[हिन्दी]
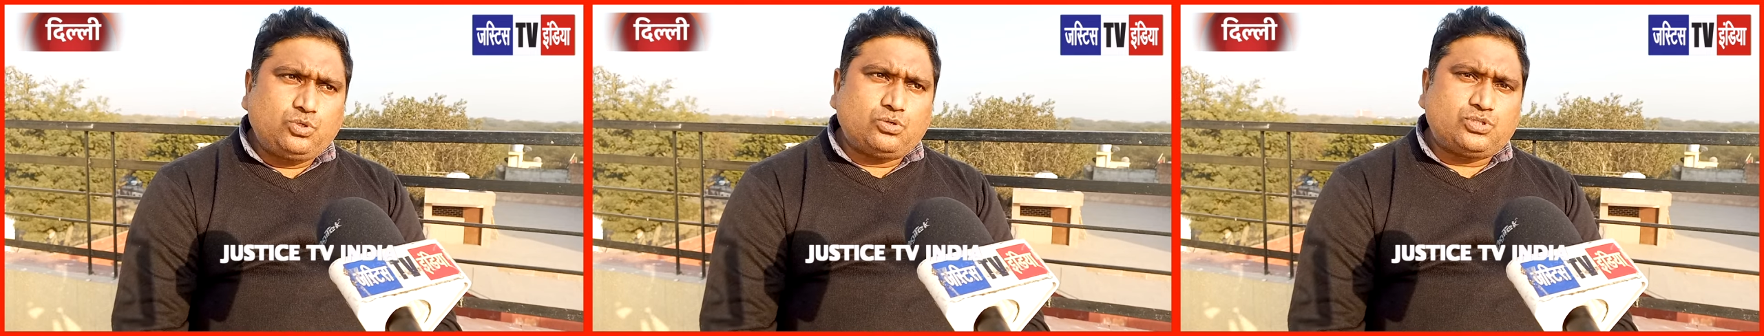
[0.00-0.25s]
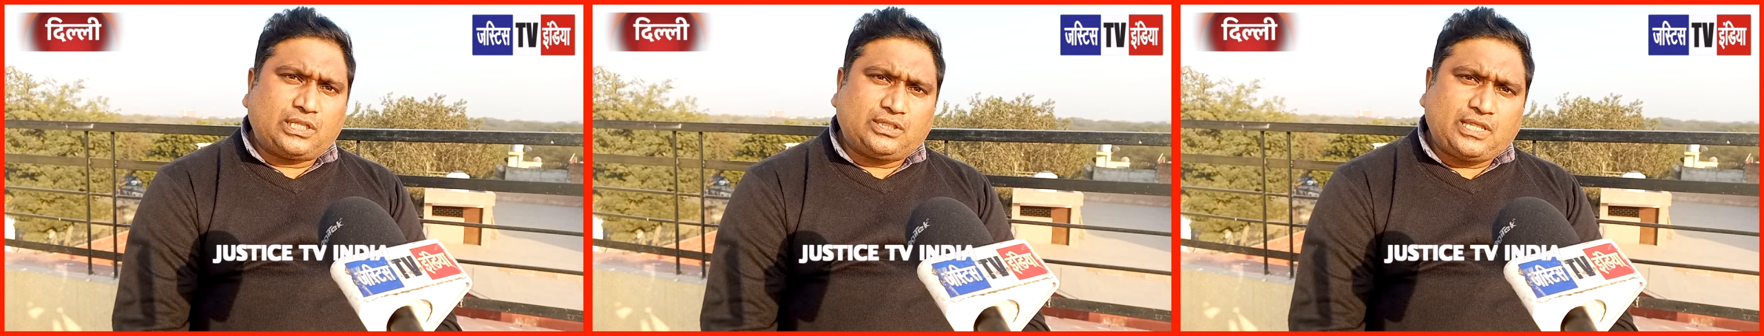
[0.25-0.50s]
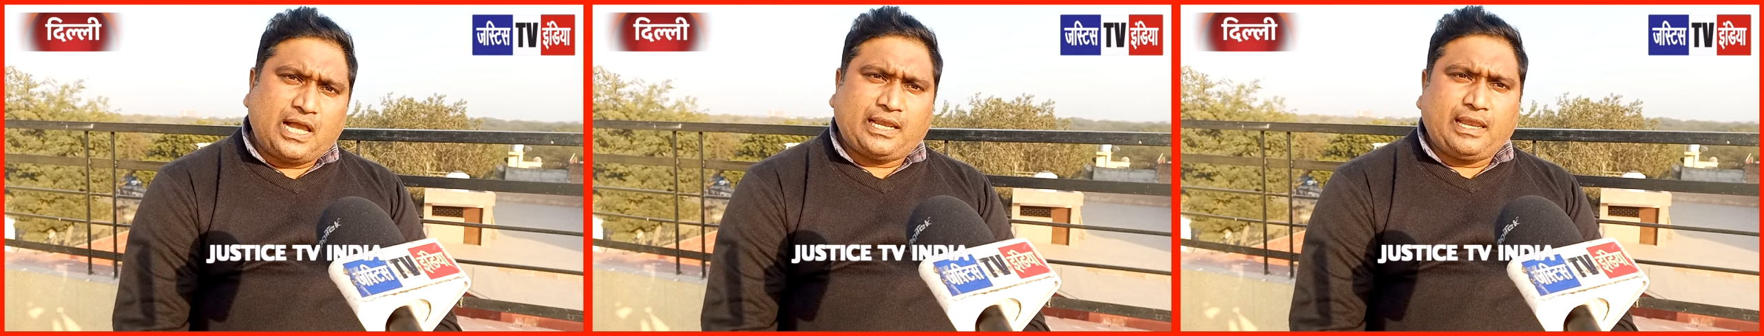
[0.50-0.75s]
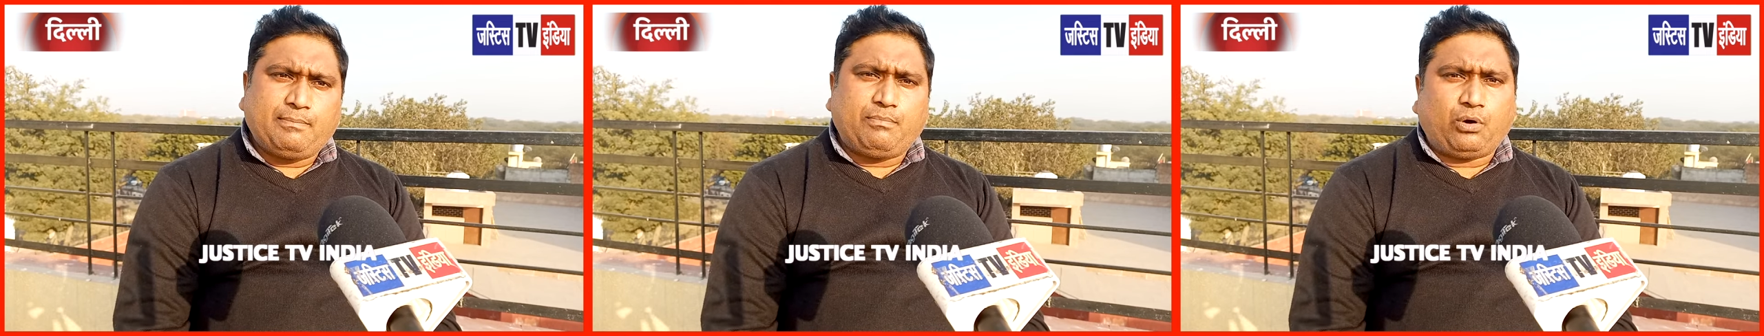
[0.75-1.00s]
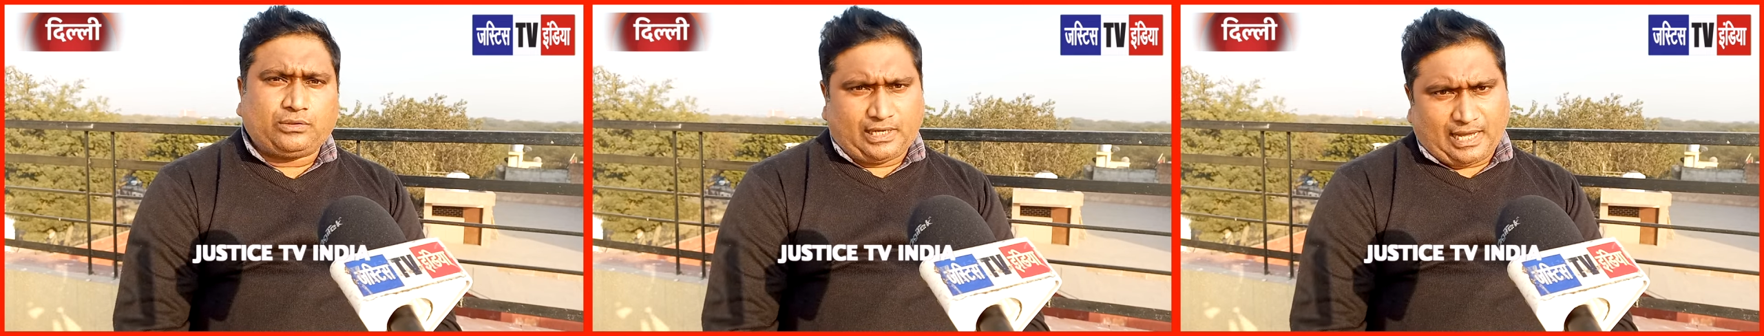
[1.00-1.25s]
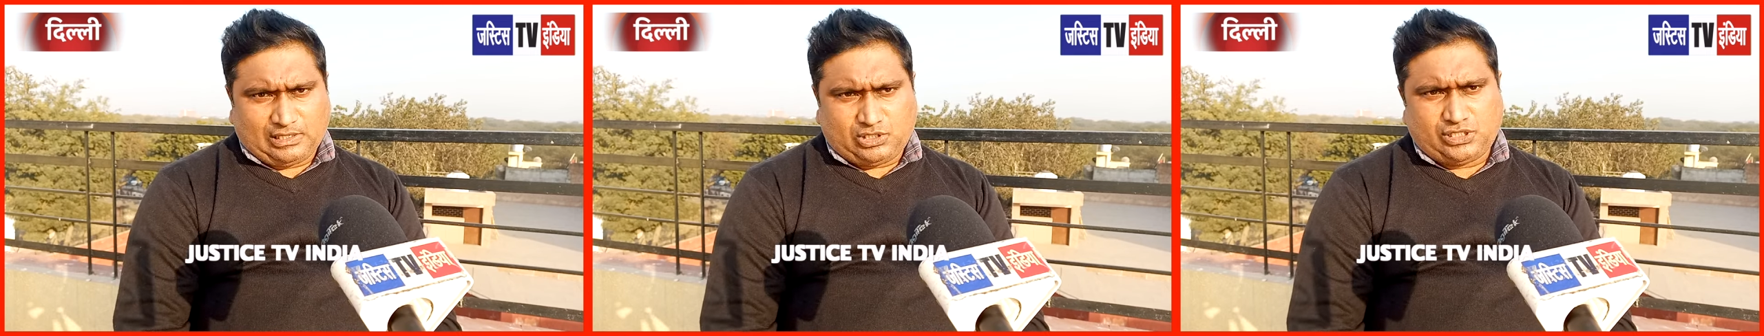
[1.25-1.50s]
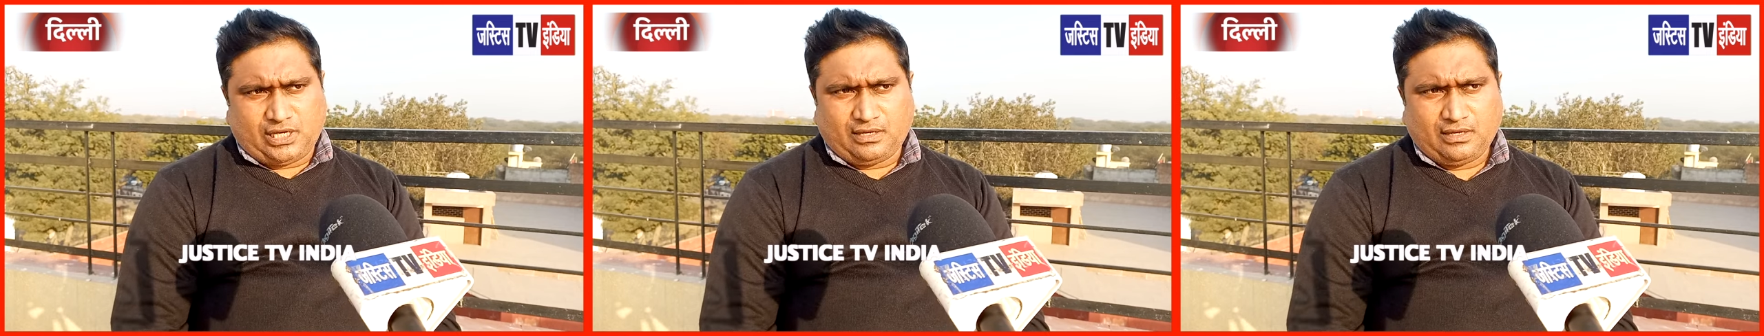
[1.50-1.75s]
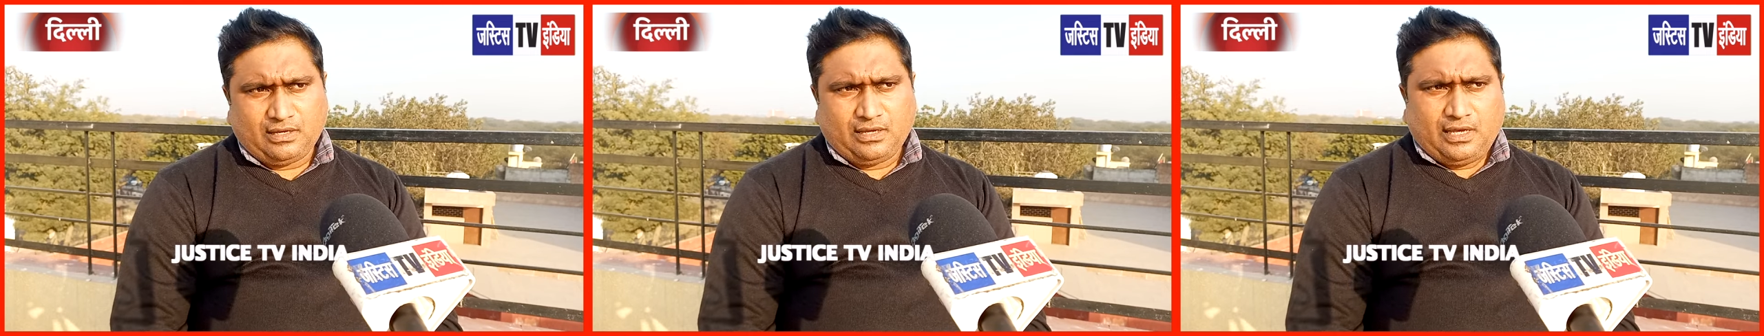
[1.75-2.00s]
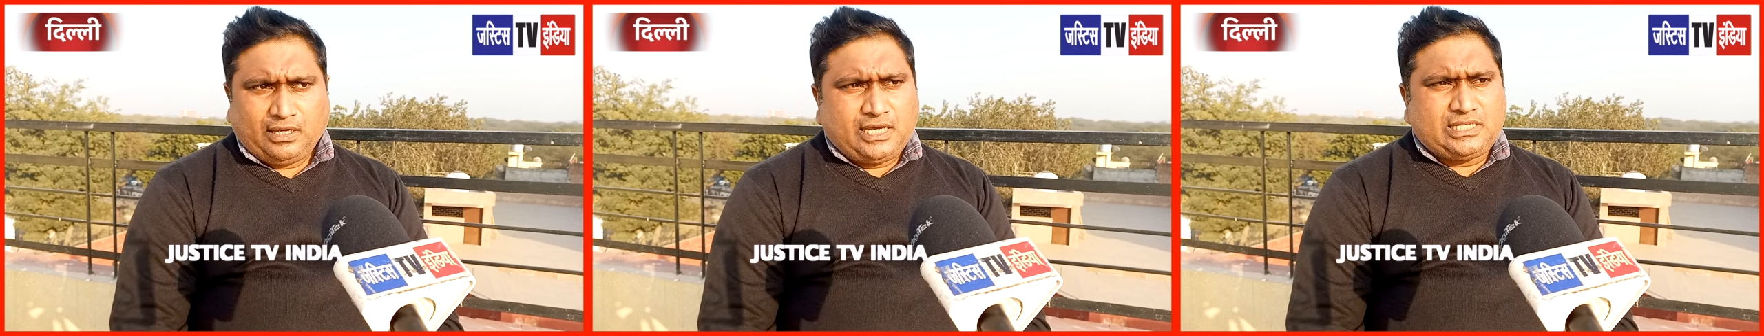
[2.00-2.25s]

जो सत्ता के बहुत लालची हैं हम्म।